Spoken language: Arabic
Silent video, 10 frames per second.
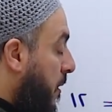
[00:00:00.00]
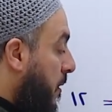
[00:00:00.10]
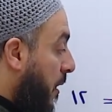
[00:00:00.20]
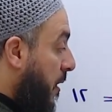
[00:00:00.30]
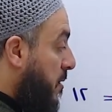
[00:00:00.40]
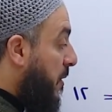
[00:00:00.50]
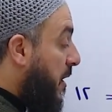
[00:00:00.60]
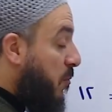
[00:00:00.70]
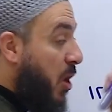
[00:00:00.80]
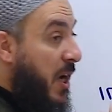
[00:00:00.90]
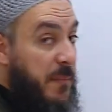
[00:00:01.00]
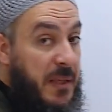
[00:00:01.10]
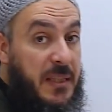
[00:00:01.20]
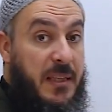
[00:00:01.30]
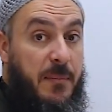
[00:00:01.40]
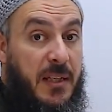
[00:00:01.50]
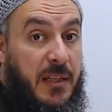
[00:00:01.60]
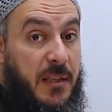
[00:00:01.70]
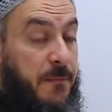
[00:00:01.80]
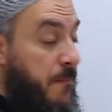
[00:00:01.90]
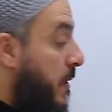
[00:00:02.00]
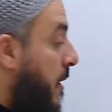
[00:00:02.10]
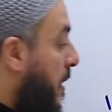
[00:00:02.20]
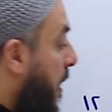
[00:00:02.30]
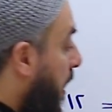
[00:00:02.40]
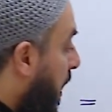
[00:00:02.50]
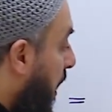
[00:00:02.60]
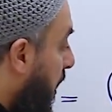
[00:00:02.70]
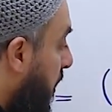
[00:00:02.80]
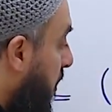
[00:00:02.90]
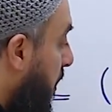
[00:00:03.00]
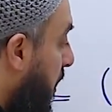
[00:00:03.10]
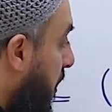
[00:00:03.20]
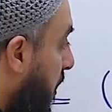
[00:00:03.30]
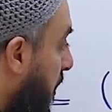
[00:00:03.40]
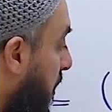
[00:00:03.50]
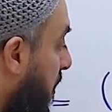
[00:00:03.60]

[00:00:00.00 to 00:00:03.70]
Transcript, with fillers: تخلص من المعامل 8 على 8